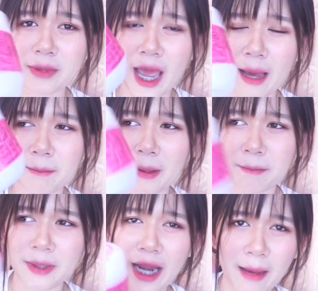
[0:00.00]
น้ำแบบ
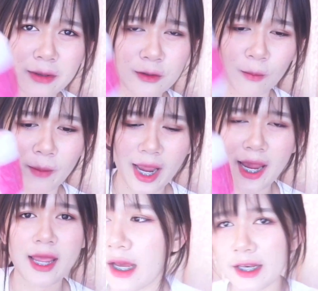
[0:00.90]
มีน้ำผสมมาให้
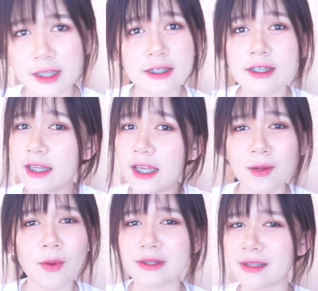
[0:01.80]
อันนี้คือคี
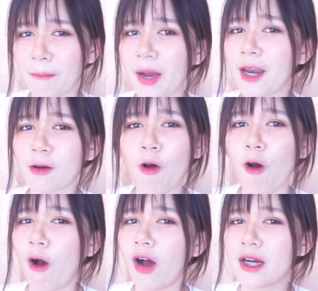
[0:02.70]
ย์เวิร์ดสำคัญข
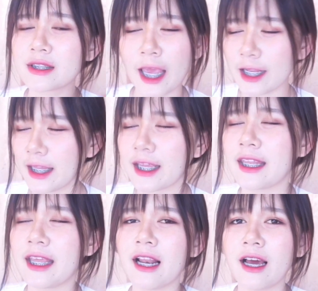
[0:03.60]
องเทคนิค
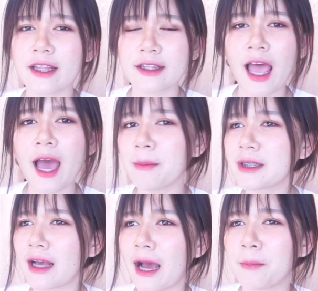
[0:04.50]
นี้เลยถ้าไม่
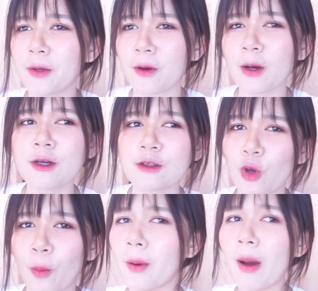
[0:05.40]
สครับผิวก็คือจ
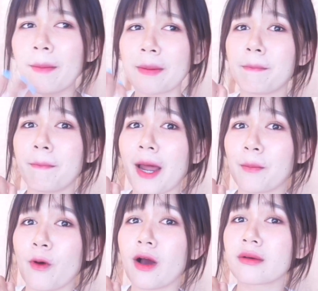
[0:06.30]
บเพราะว่ามันผัด
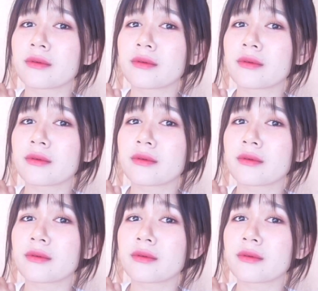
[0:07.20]
พวก